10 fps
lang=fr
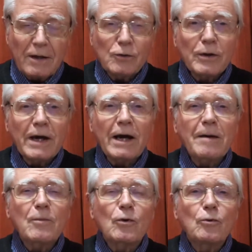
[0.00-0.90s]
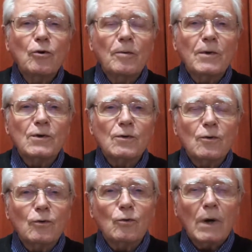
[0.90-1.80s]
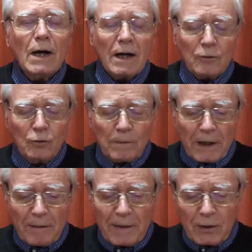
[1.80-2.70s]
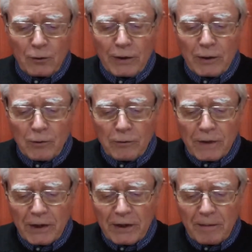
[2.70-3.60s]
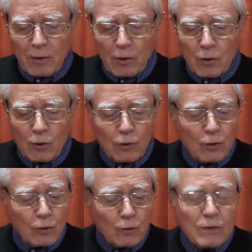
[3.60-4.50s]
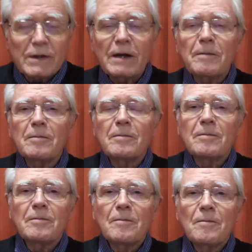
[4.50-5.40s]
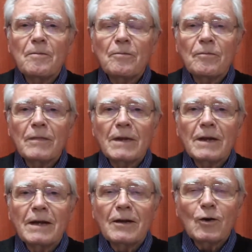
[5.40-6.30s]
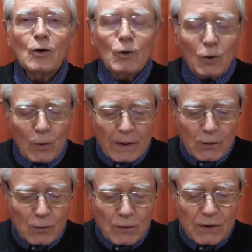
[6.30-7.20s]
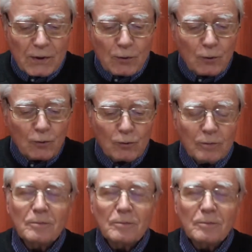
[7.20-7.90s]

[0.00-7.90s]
Et ce carême que nous commençons doit nous permettre de découvrir d'abord que Dieu nous aime, que Dieu a souci de nous.